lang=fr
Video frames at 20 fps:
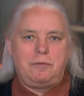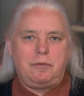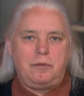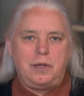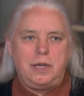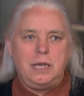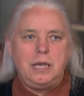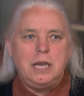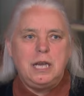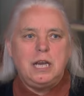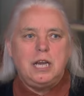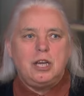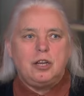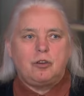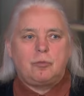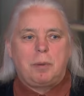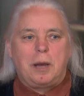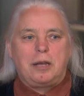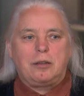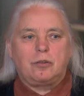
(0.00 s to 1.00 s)
vie.
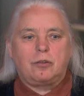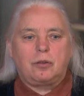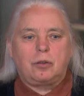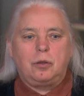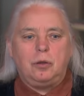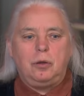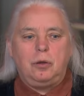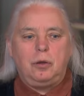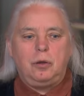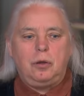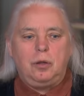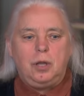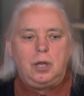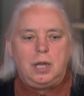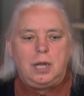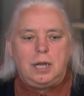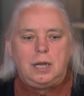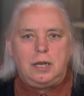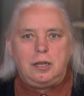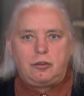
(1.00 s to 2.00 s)
Je pense que
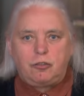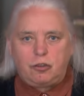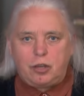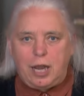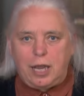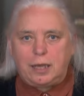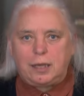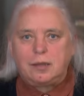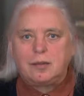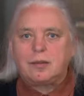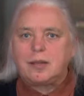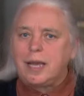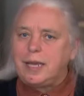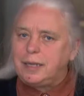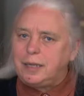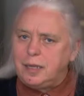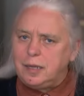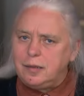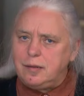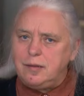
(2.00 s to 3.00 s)
l'échec, ça a
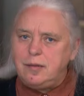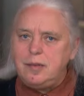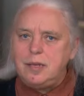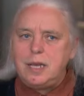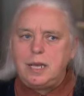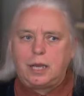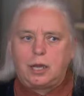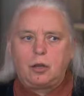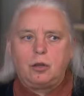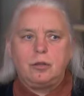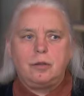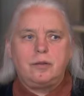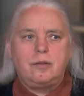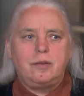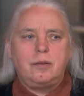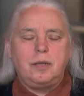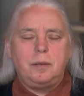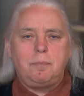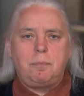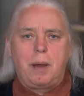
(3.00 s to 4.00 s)
été dit et
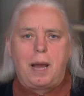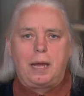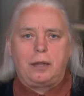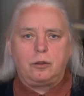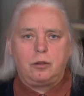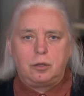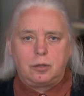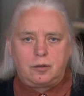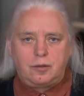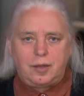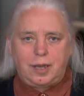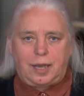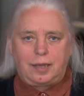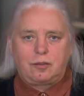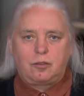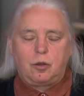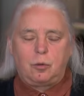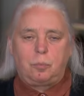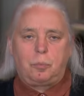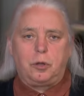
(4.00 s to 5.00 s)
redit par notre
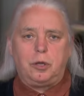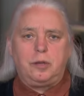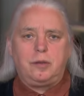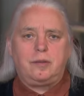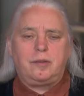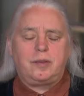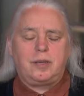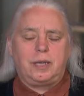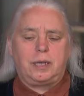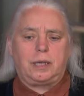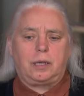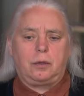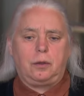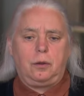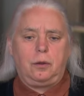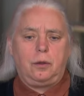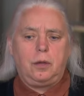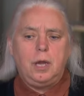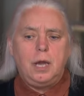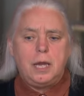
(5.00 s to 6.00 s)
direction politique
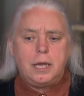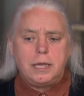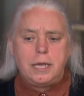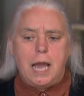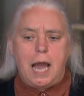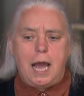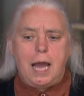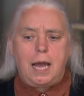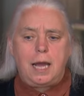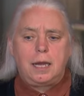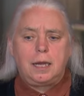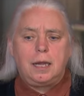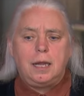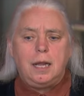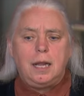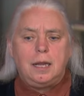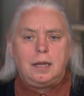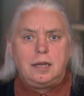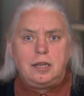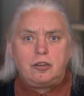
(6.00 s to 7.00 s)
euh, hier,
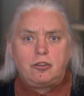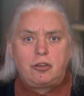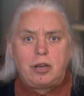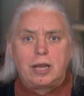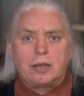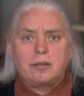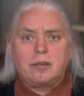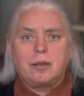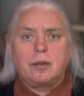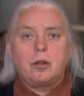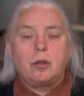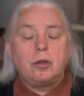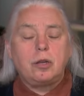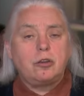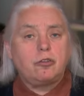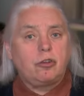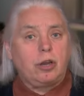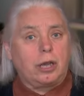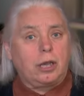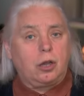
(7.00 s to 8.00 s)
l'échec, c'est un
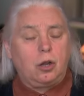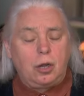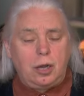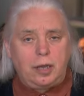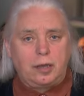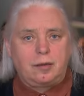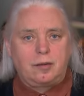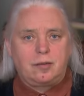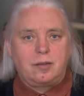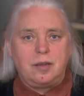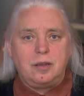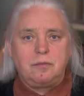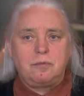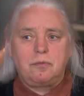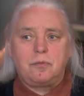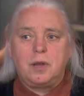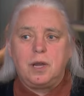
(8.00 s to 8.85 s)
échec collectif,